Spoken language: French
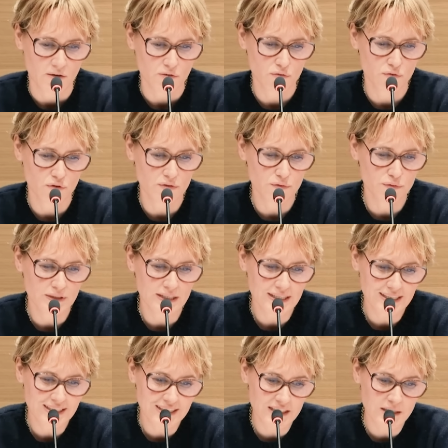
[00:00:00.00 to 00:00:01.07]
d'une
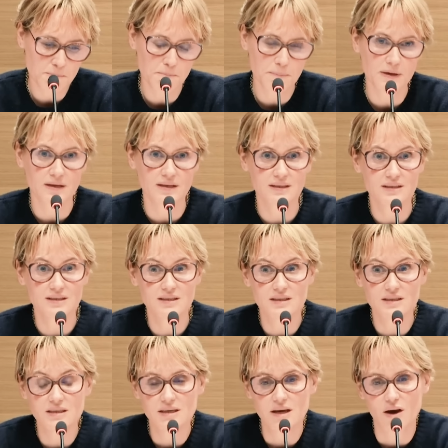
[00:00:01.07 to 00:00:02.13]
équipe
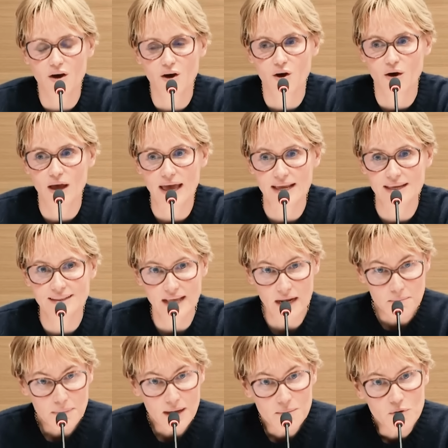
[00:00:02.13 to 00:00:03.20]
qui euh, est
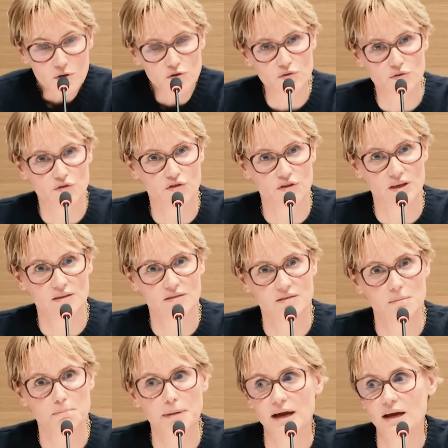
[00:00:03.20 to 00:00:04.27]
elle-même en danger.
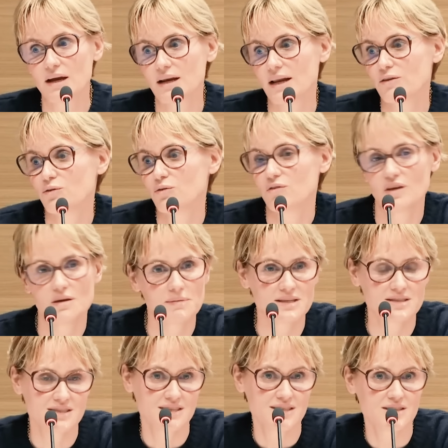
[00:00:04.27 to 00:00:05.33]
C'est pas que la deuxième
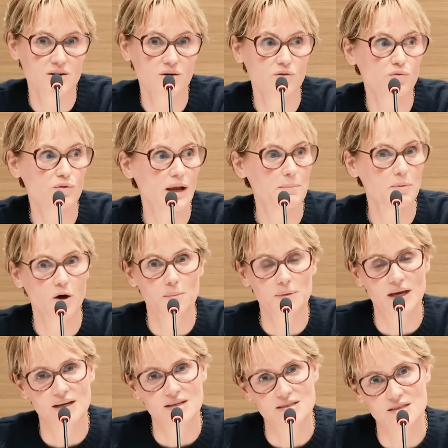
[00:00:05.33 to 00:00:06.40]
assistante ou la
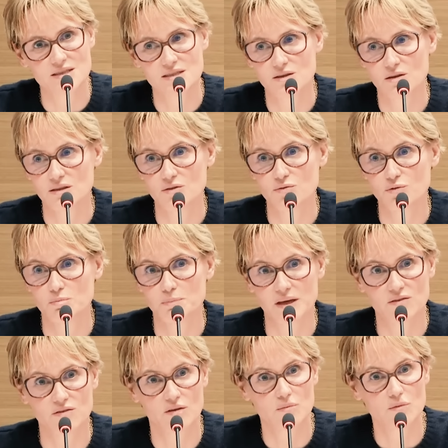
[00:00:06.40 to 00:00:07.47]
première assistante est une
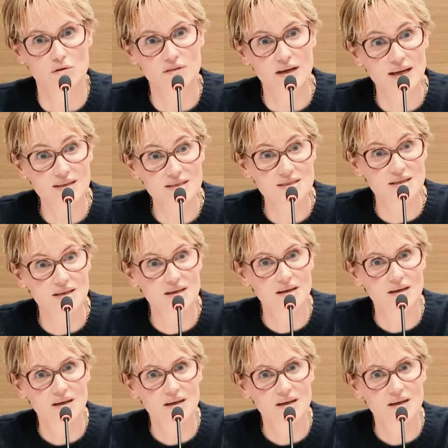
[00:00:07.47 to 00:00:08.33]
personne mauvaise.